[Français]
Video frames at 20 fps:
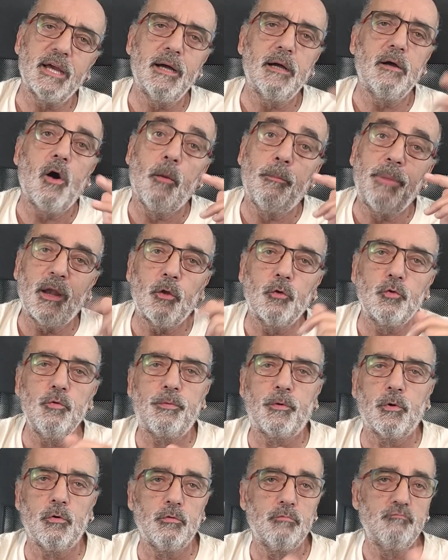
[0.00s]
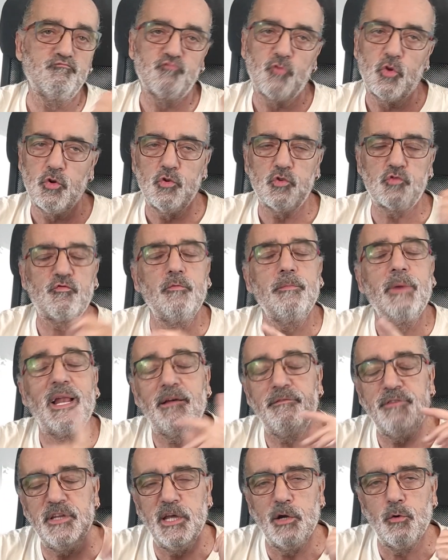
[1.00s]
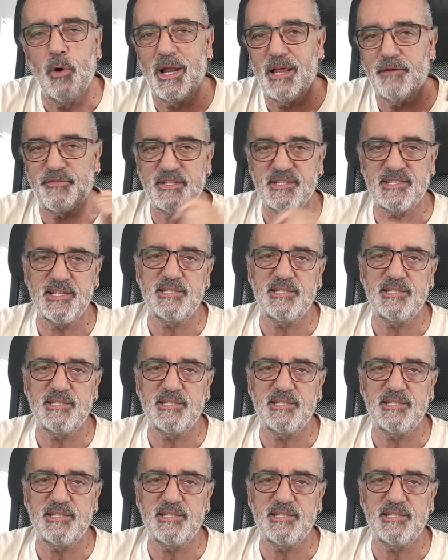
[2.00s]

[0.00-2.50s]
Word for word: Tiens, en parlant du plomb, je vous mets la vidéo à la fin de